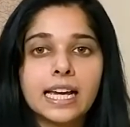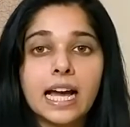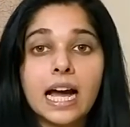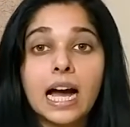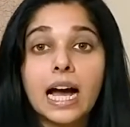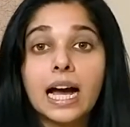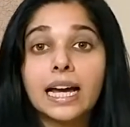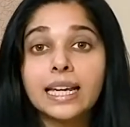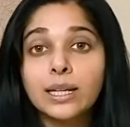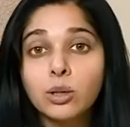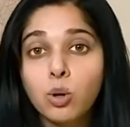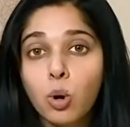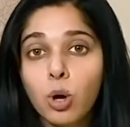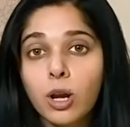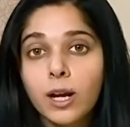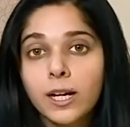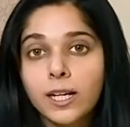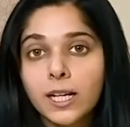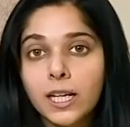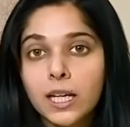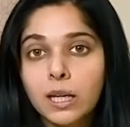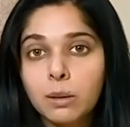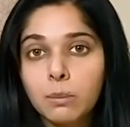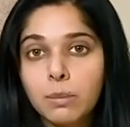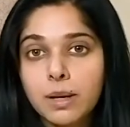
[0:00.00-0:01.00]
हाई
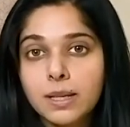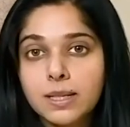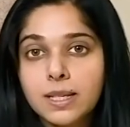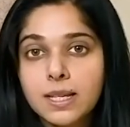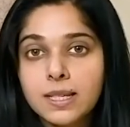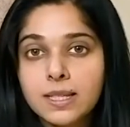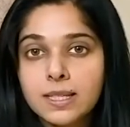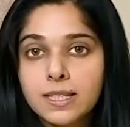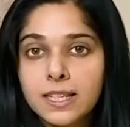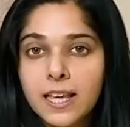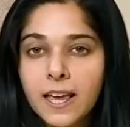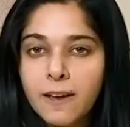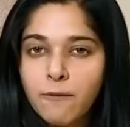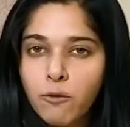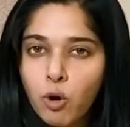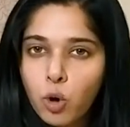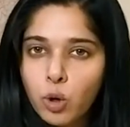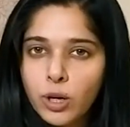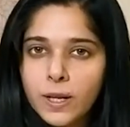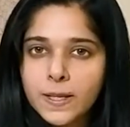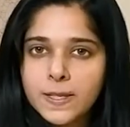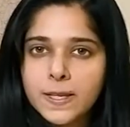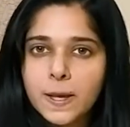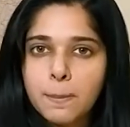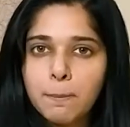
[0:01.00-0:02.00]
क्वालिटी इमेजेस सेव
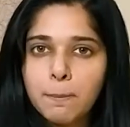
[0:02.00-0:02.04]
होने से